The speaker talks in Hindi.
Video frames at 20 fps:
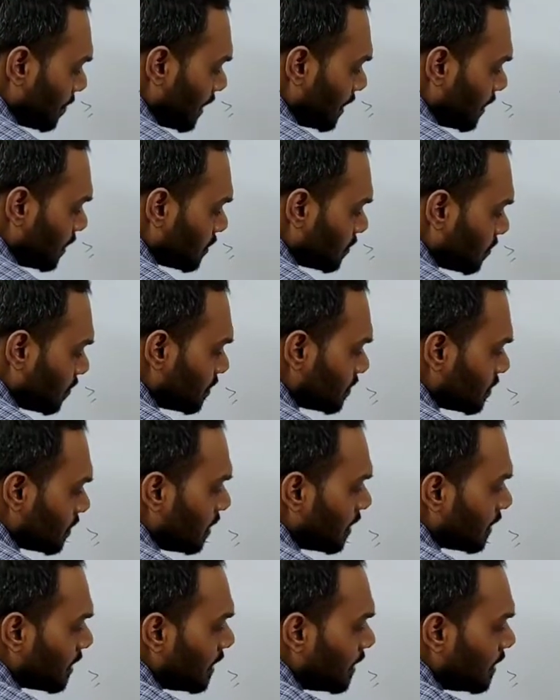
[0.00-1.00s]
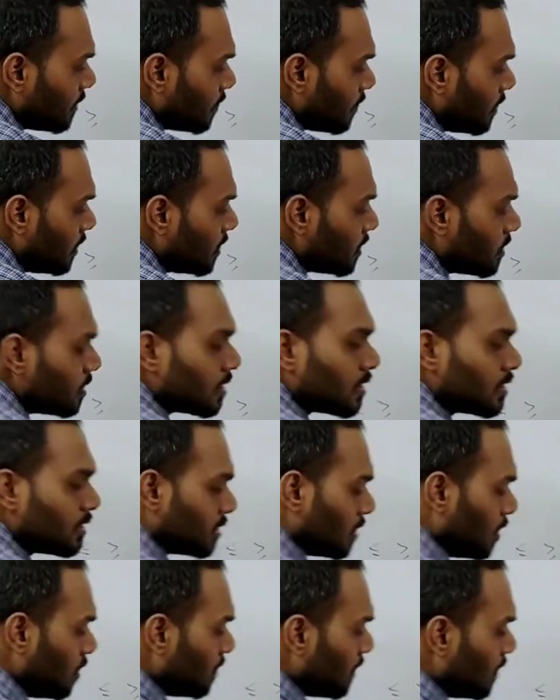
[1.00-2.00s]
माइनस वन से लेके इन्फिनिटी तक
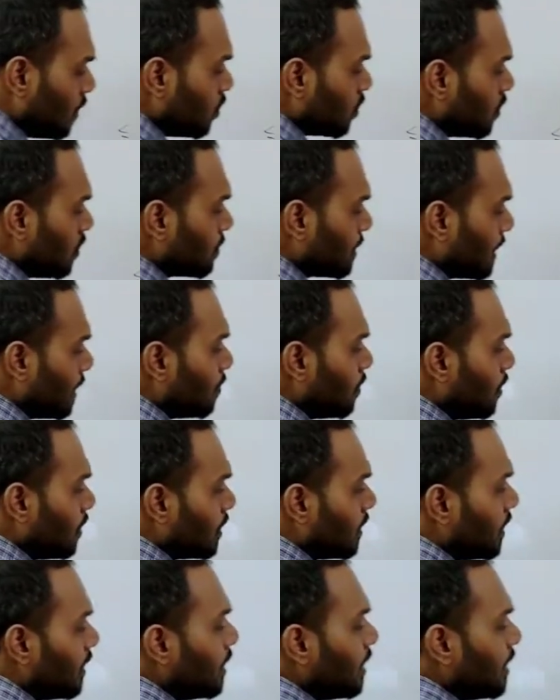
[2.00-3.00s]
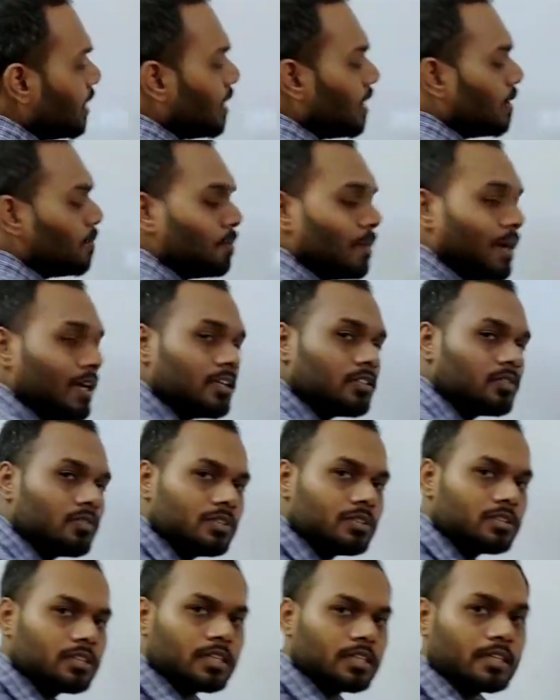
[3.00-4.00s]
के सही वैल्यू को हम क्या बोलेंगे माइनस
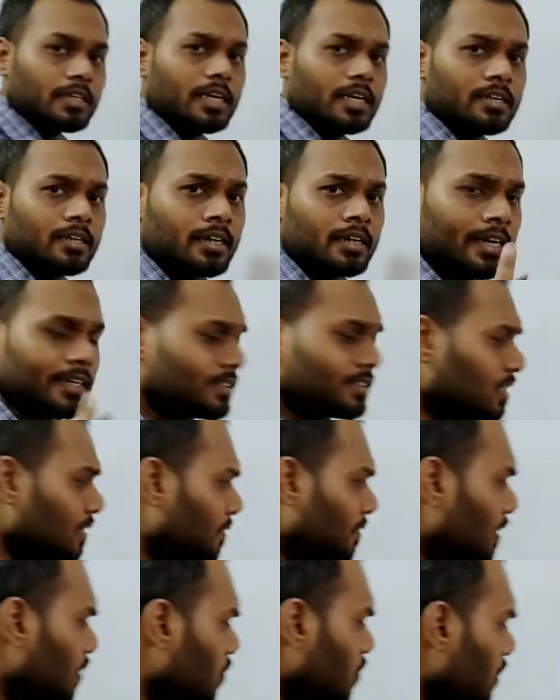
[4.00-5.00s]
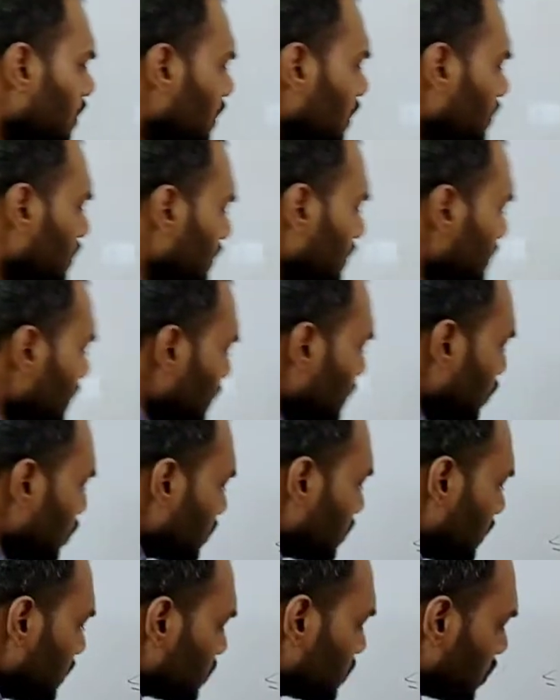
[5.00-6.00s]
वन से ग्रेटर एक्स की वैल्यू तो इसे
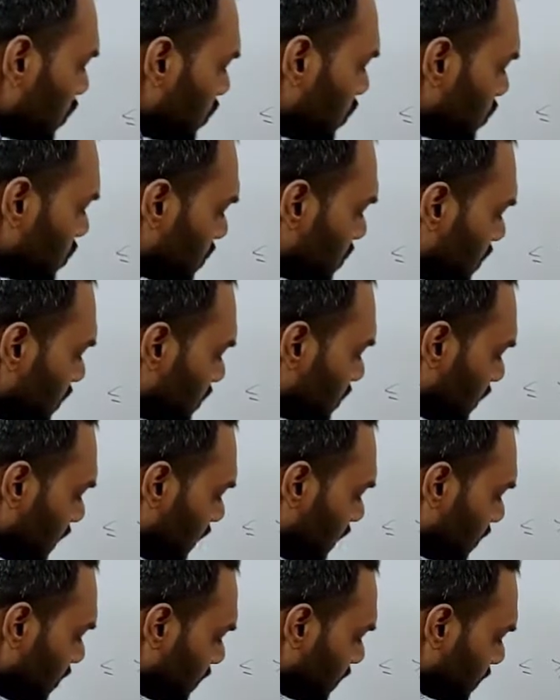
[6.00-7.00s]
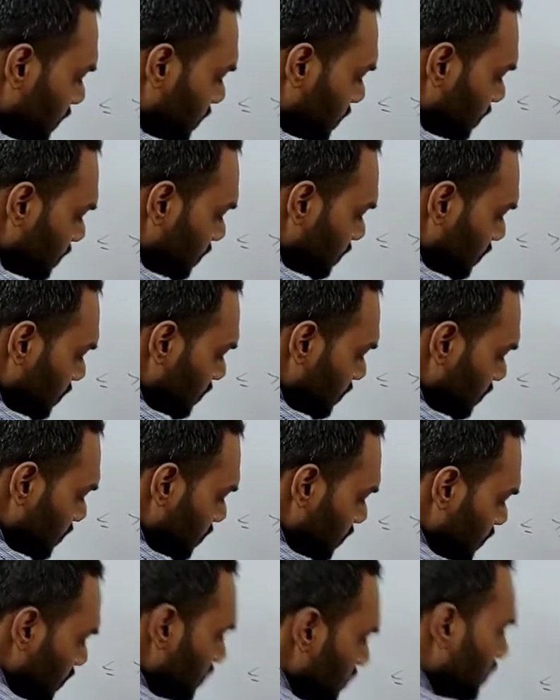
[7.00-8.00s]
बोलते हैं सोल्यूशन सेट
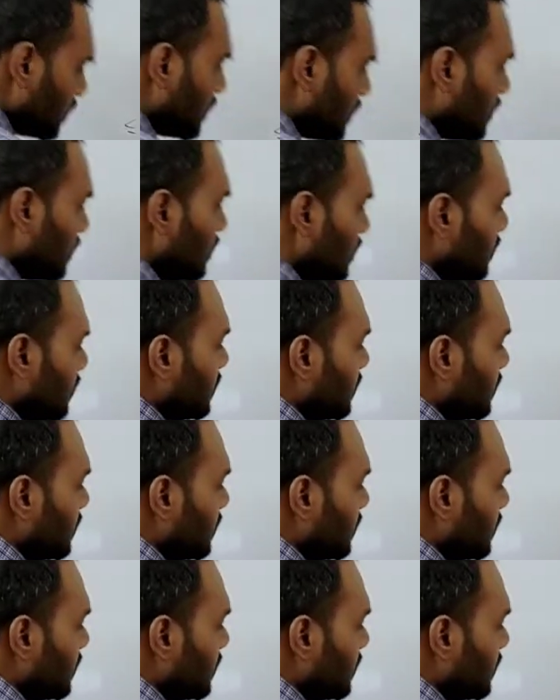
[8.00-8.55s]
ठीक है